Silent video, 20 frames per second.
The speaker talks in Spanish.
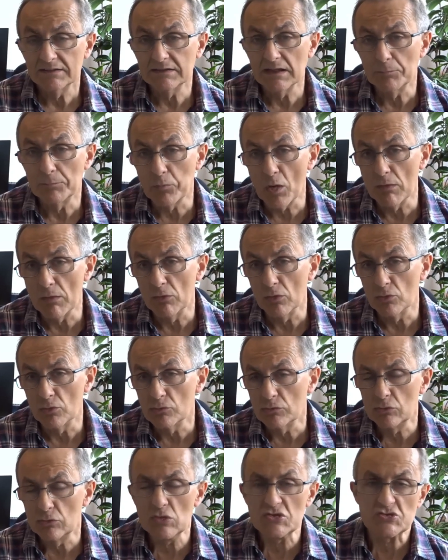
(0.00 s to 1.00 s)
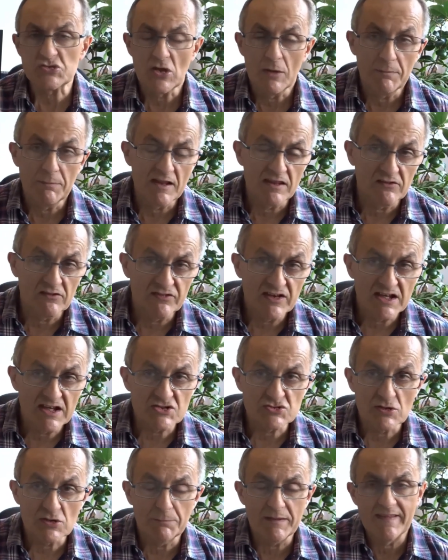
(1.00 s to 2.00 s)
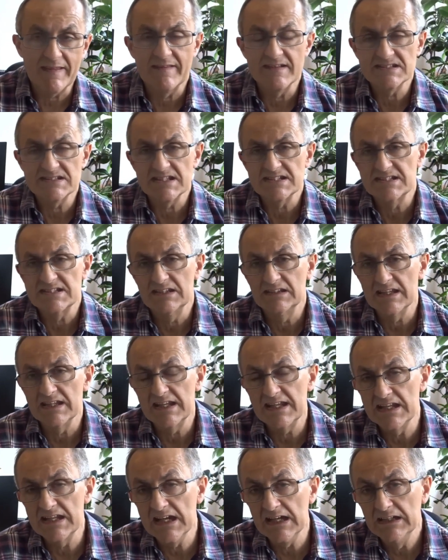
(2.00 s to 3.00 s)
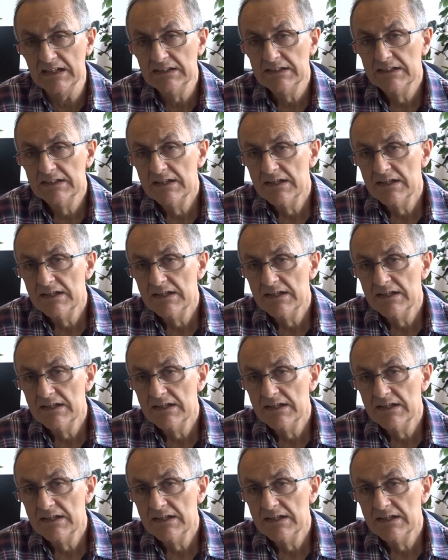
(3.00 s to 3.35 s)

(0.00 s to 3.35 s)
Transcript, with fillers: del pueblo. No es una plaza fija, es una plaza de estas interina